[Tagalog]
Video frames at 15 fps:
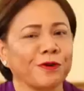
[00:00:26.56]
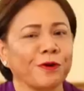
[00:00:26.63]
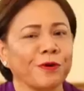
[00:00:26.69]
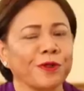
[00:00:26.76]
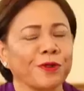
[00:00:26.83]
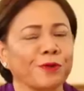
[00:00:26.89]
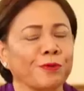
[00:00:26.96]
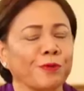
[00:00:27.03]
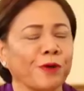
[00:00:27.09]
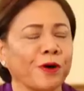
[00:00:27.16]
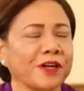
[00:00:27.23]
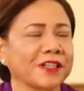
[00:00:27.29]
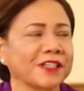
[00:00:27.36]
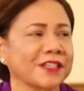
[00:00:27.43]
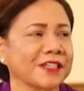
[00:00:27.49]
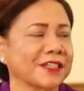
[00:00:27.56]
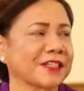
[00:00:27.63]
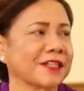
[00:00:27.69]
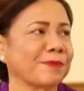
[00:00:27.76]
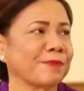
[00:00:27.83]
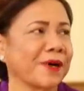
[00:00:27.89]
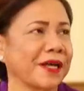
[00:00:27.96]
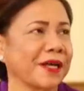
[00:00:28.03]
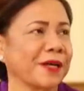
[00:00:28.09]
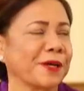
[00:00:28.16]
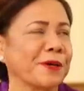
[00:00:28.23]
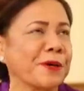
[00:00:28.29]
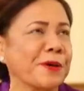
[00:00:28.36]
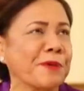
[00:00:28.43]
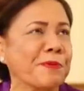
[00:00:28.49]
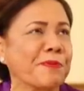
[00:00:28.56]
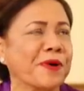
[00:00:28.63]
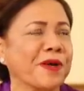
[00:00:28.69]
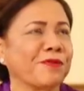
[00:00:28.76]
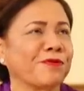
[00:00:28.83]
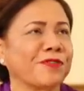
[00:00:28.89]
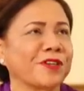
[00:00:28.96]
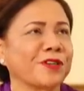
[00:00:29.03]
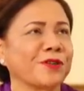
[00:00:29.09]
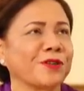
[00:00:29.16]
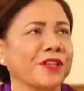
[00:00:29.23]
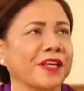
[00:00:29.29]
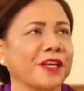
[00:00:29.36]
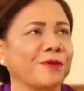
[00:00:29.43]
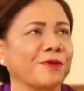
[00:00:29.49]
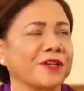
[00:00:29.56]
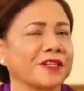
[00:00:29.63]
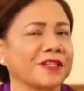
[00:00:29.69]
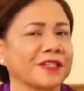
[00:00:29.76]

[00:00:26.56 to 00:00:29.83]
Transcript: going to politics. My my vision then was,